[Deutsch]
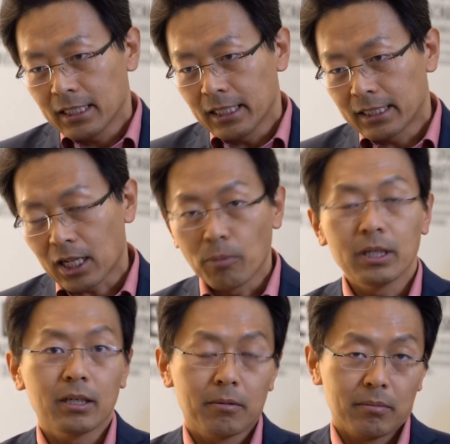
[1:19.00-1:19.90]
Ich
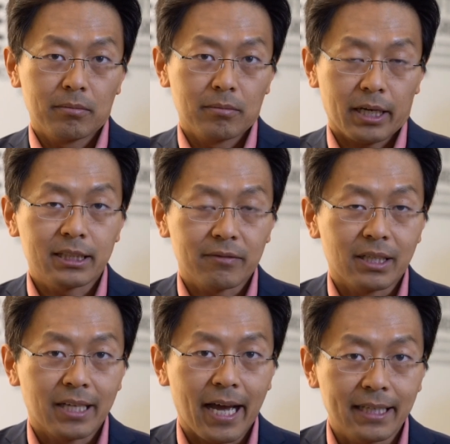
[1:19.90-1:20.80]
glaube,
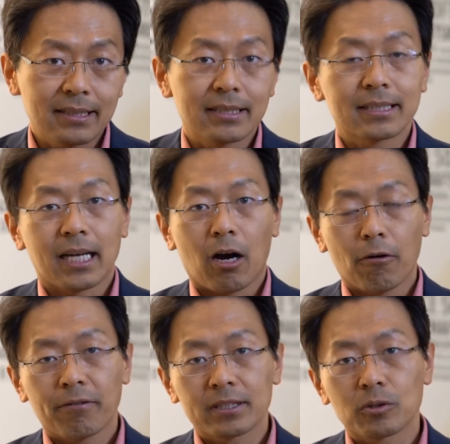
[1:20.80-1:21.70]
Rechtsanwalt Heinz ist der
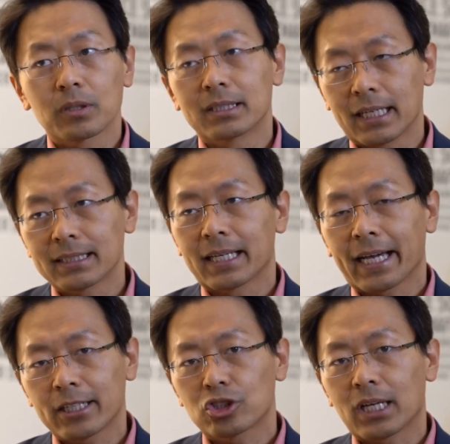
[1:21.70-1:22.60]
Auffassung, dass der
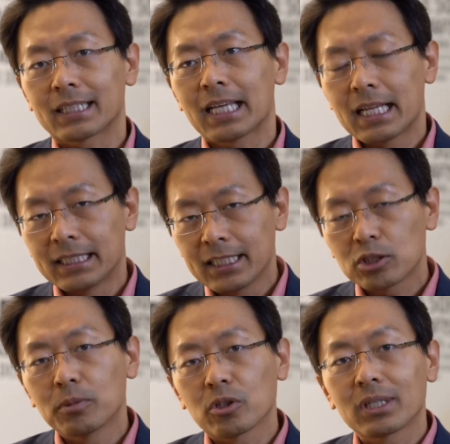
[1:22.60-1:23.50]
Rechtsstaat nicht
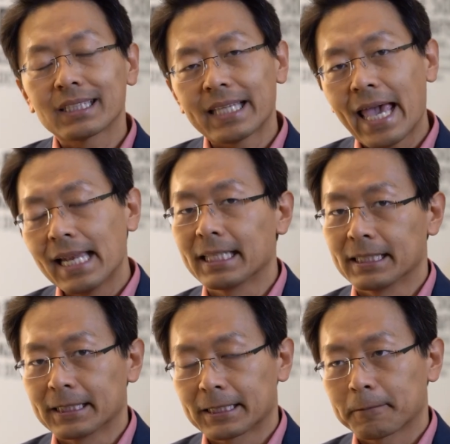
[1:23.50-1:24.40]
so besonders helle
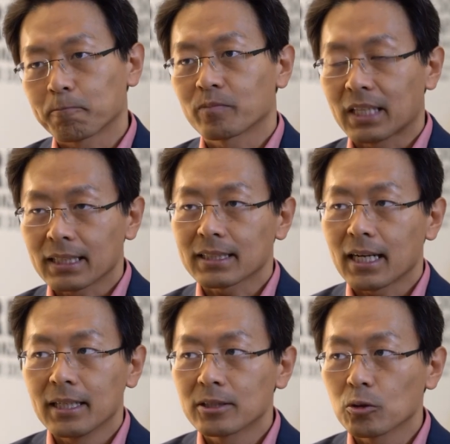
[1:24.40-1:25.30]
ist. Dass
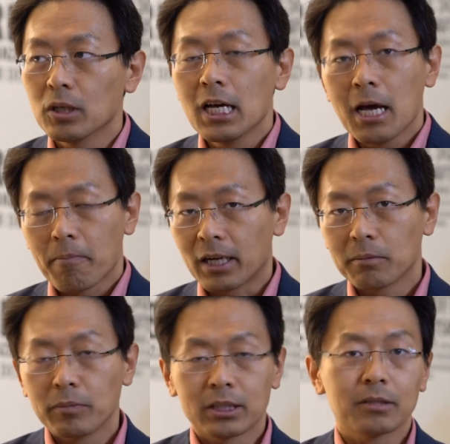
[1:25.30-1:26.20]
also
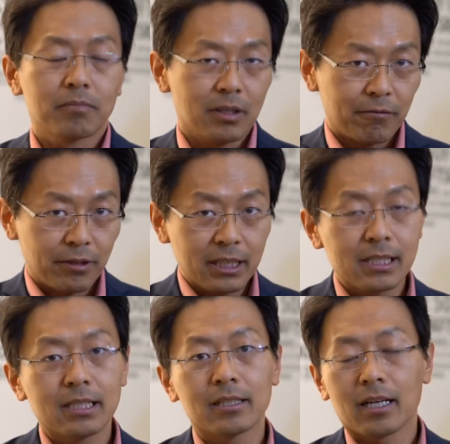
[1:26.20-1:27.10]
man mit
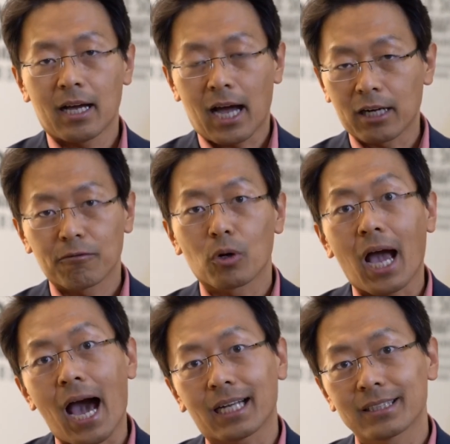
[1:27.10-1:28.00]

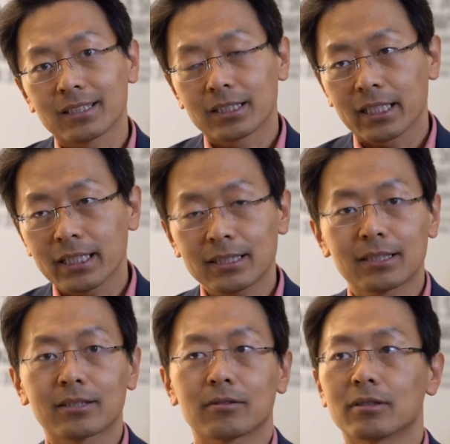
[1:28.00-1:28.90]

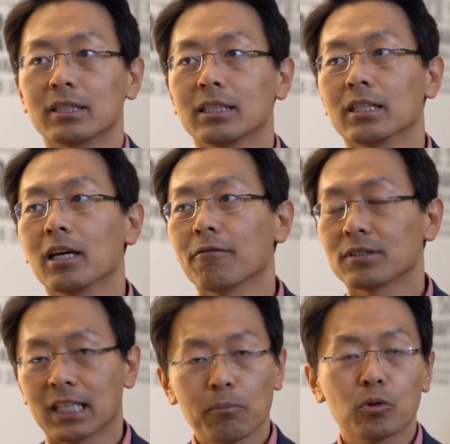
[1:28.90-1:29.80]
Winkeladvokatentricks die
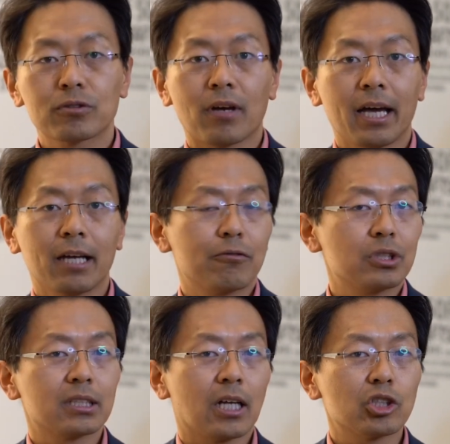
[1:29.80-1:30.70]
Versammlungsfreiheit für
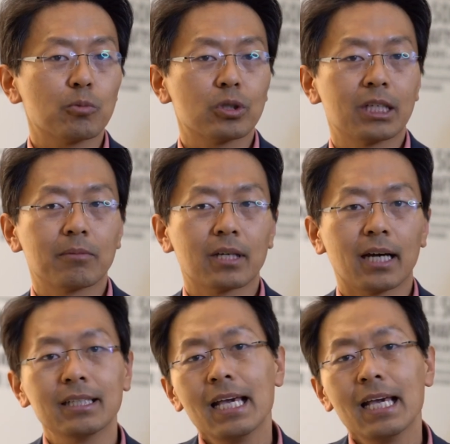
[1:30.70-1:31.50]
sich in Anspruch nehmen kann.